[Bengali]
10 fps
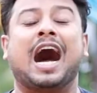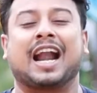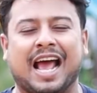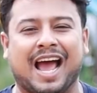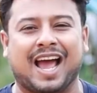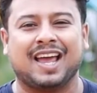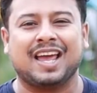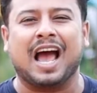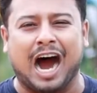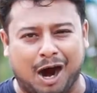আর হ্যাঁ
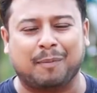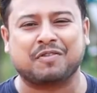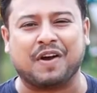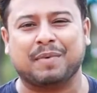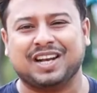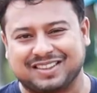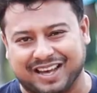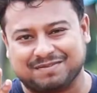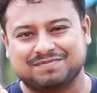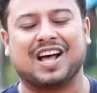আমার
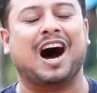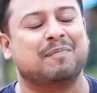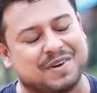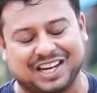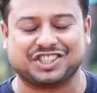ফ্যামিলিতে আপনাকে